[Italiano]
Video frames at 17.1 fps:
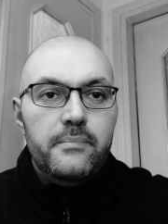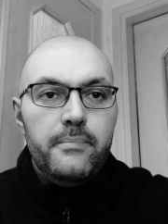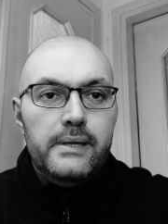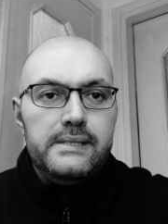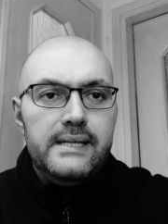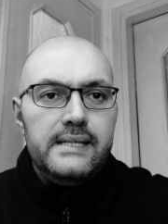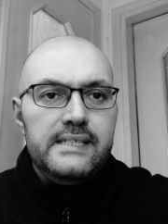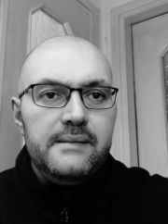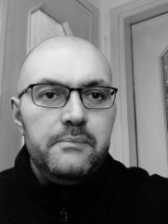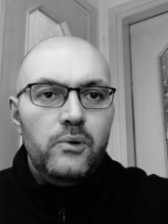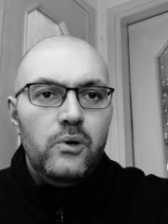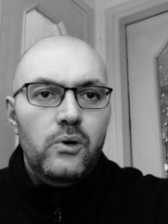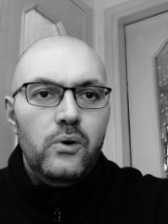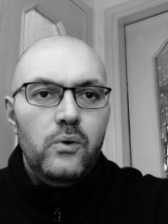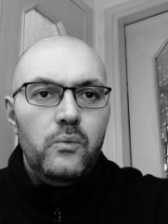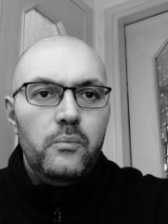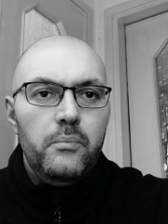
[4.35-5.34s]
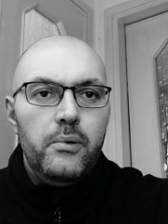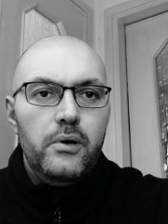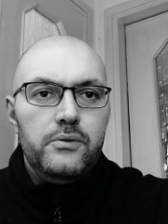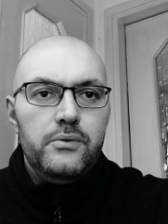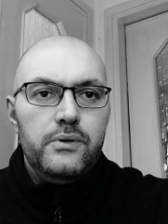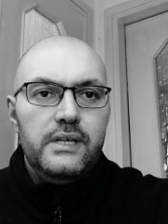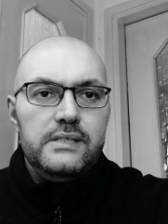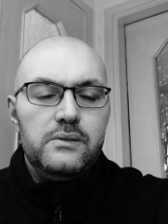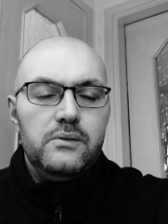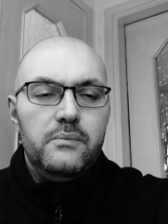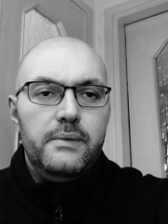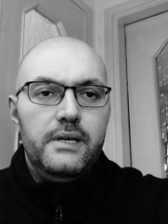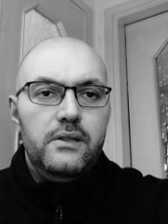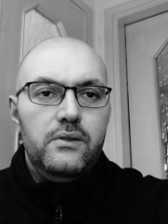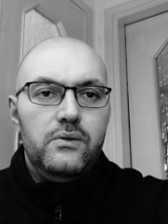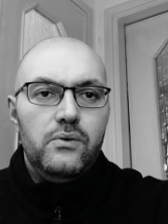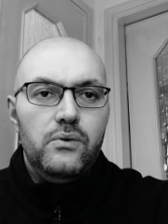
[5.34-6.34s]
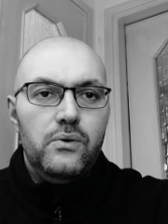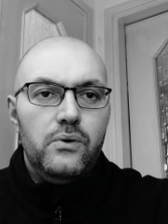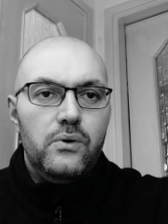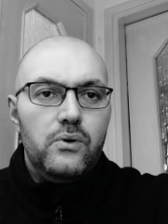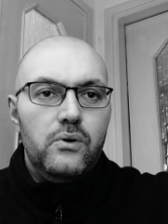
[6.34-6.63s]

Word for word: parleremo un po' di un argomento